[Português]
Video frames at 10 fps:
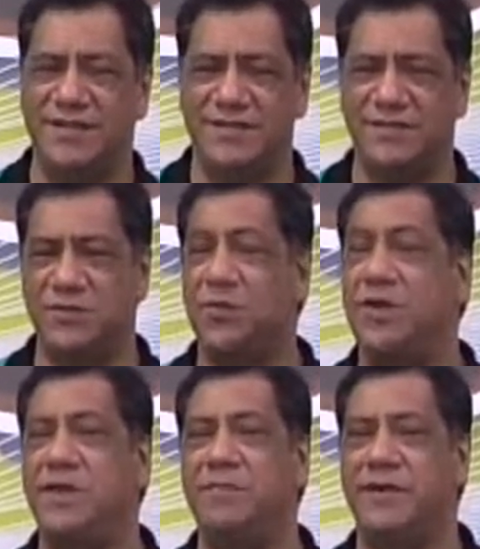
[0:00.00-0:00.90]
da seleção
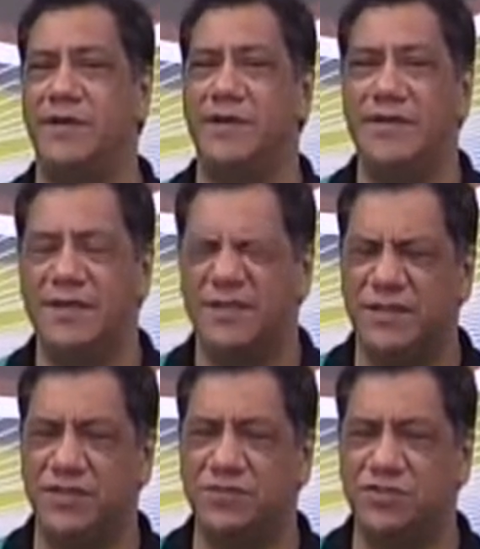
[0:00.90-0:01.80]
olímpica.
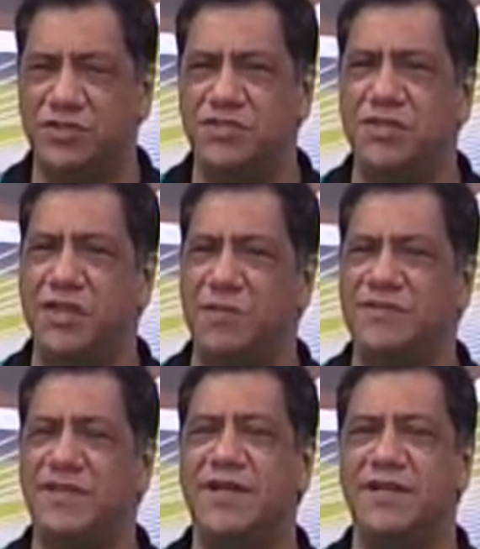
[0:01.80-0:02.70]
Então o Tite
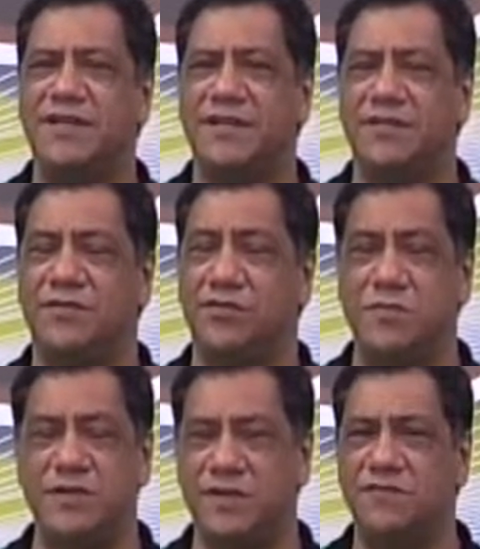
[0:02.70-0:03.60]
realmente está acreditando que os
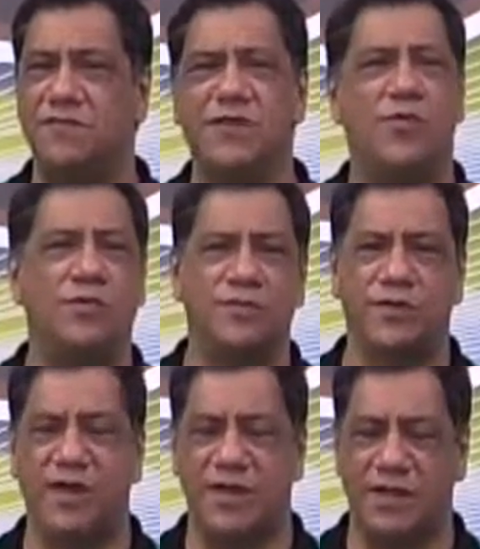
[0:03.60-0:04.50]
meninos vão dar conta
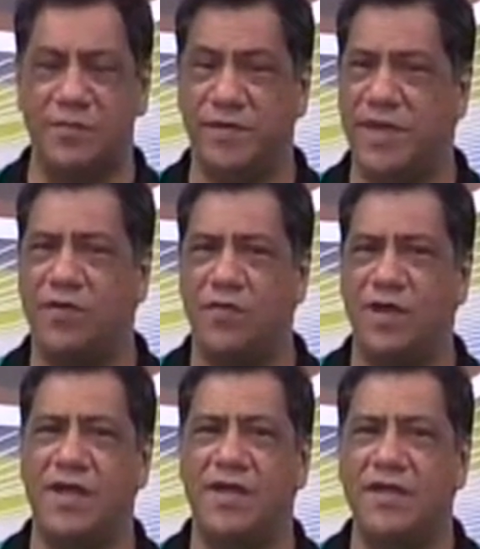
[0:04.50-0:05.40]
do recado, porque
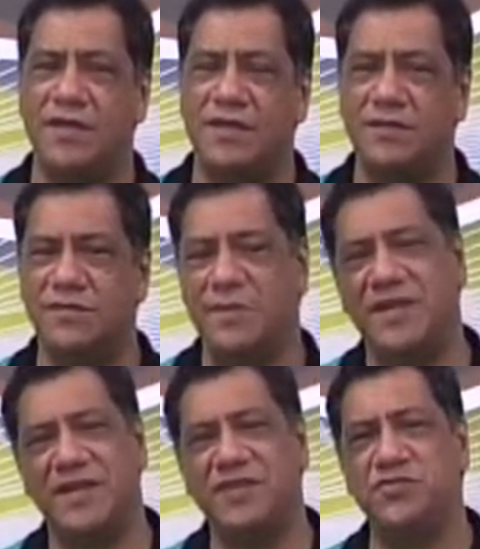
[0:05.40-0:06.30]
agora não é
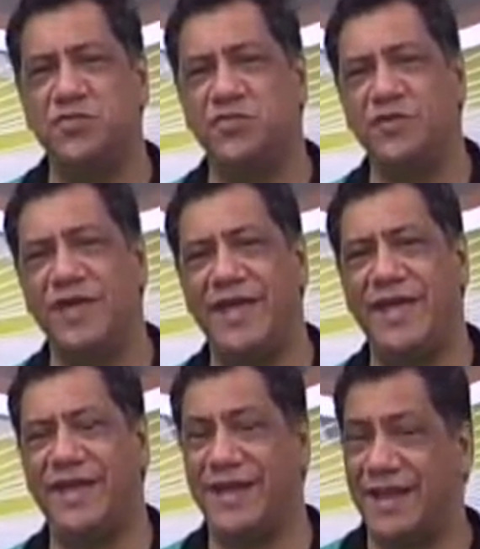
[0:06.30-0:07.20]
medalha de ouro,
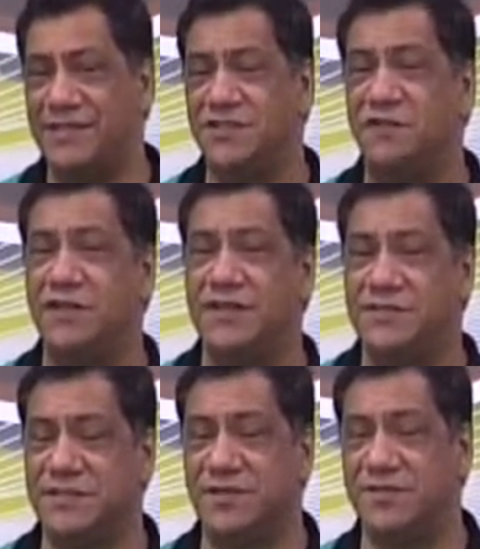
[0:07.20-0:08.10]
é
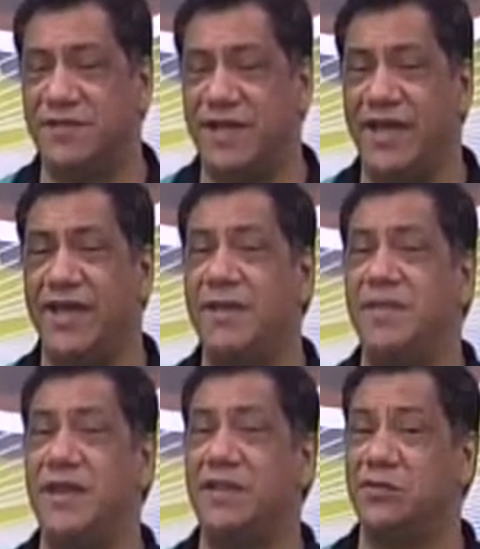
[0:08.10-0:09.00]
classificação, né? é
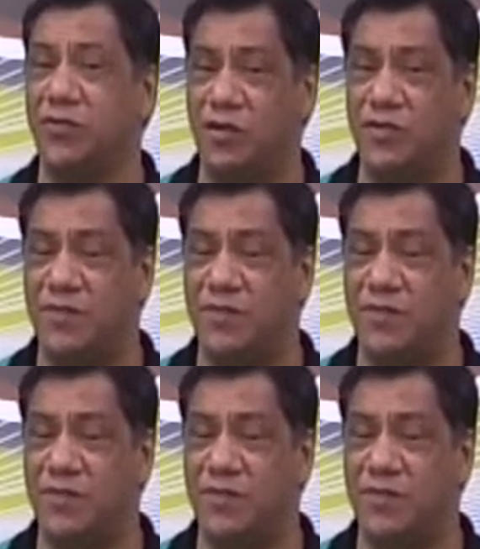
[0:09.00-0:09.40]
eliminatório.